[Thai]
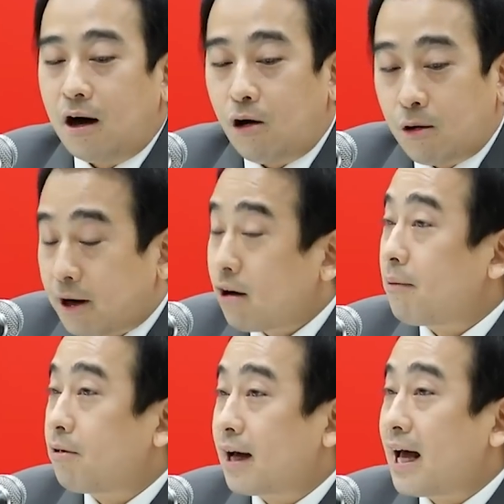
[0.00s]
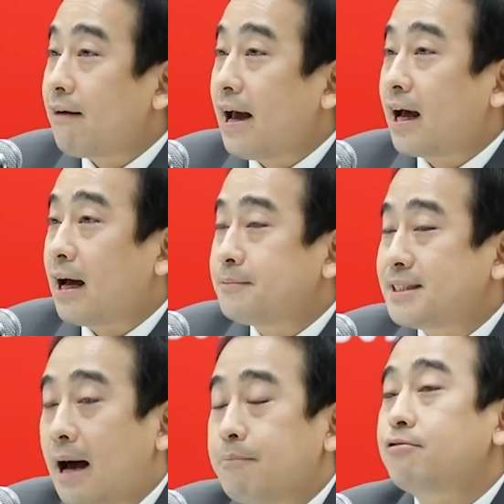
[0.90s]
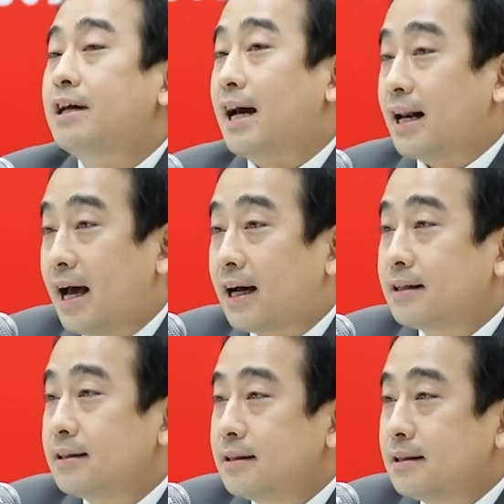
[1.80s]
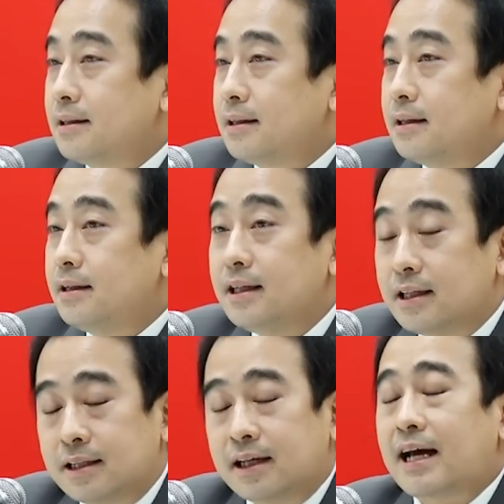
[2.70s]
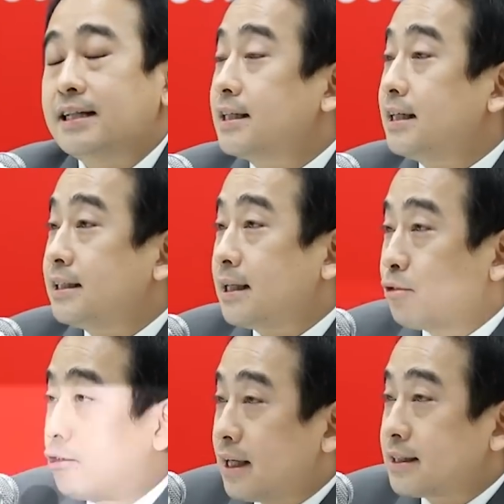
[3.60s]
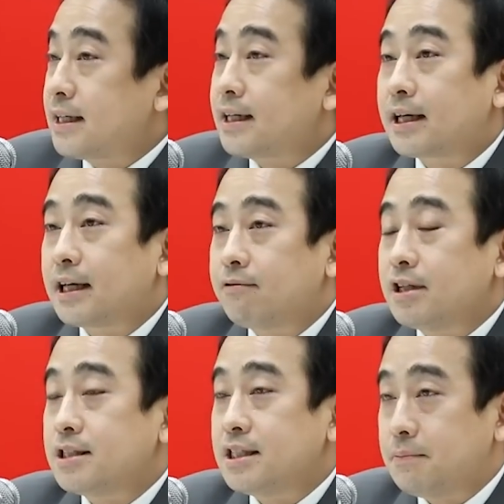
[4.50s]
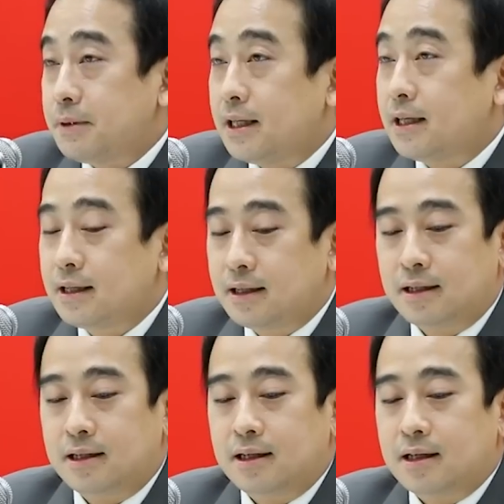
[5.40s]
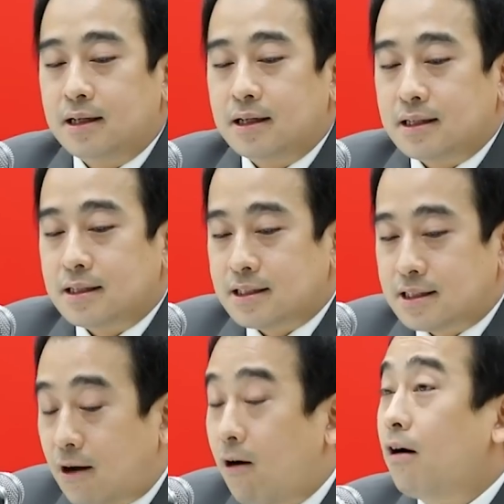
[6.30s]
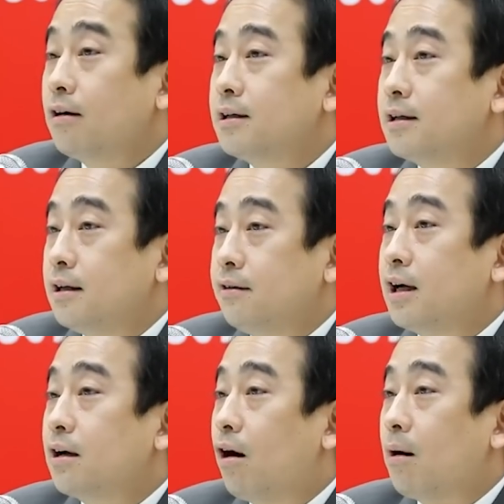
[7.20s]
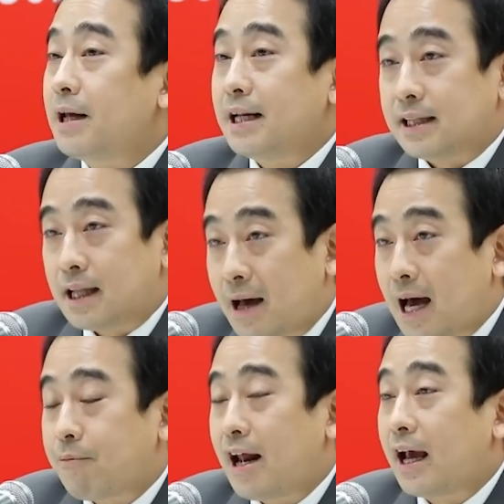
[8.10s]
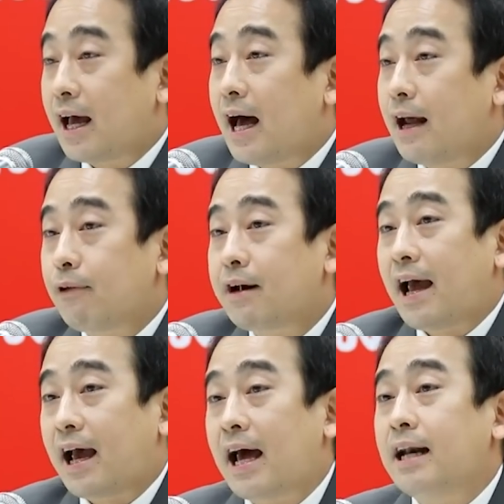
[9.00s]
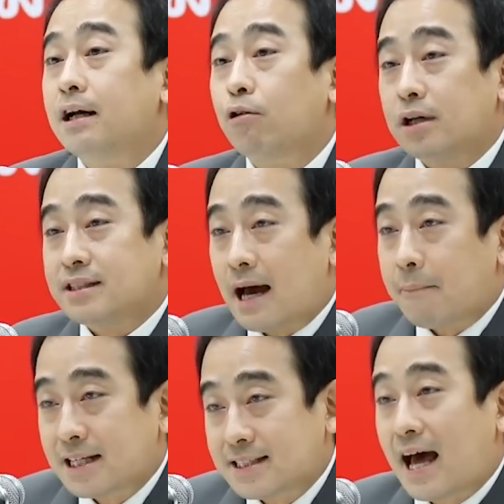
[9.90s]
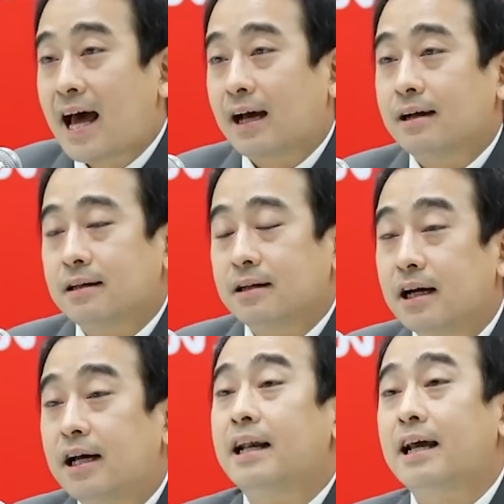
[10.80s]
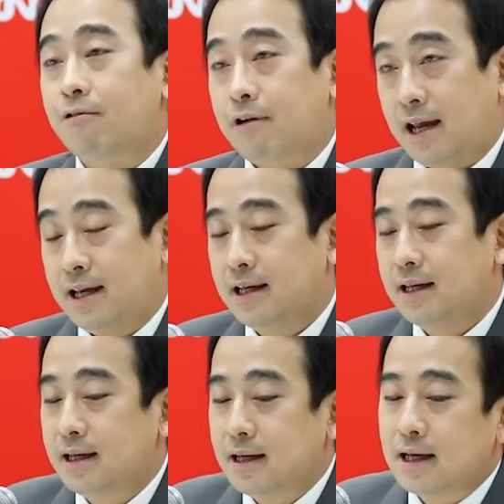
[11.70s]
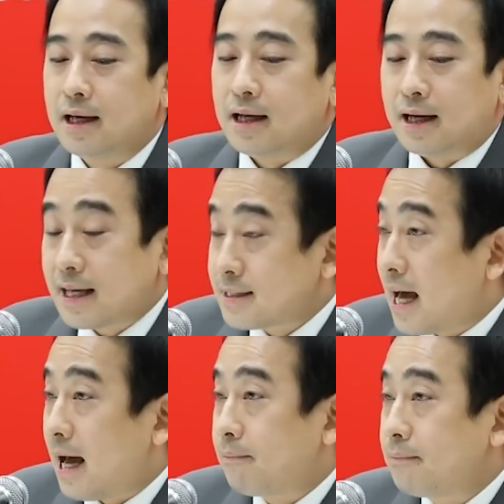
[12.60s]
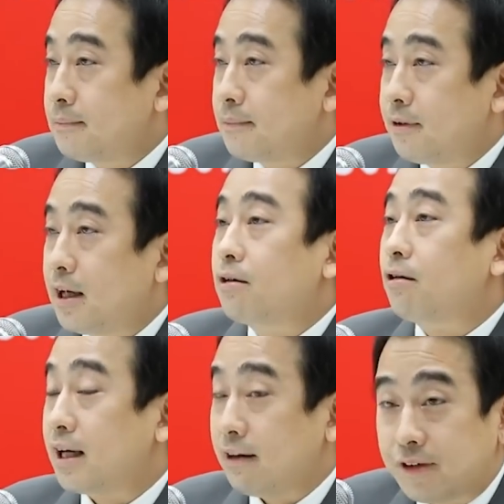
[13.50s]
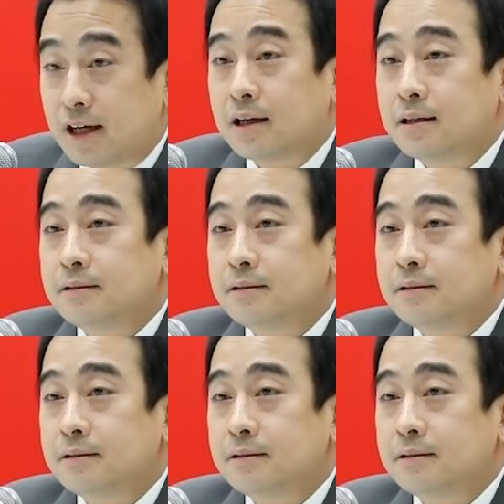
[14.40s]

องค์ประกอบของค่าแรงครับสามส่วนหลักๆหนึ่งคือการเจริญเติบโตทางเศรษฐกิจหรือ จี ดี พี สองคือเรื่องของผลิตภาพแรงงานว่าแรงงานหนึ่งคนสามารถสร้างเงินได้เท่าไหร่และสามเรื่องของเงินเฟ้อ